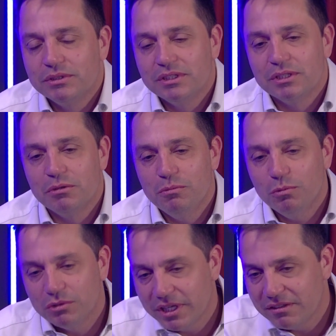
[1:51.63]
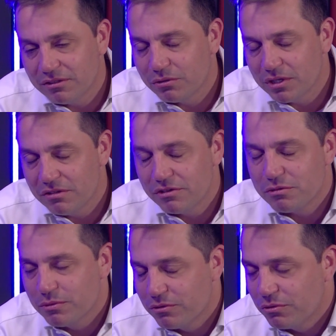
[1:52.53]
Então montei a assessoria de
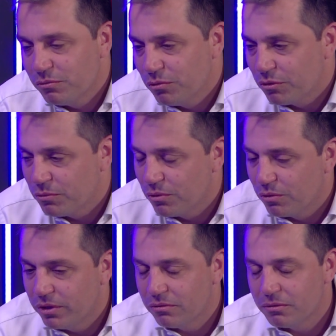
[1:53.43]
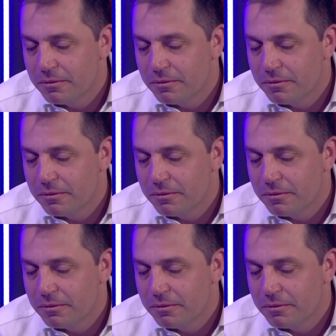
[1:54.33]
investimentos em 2008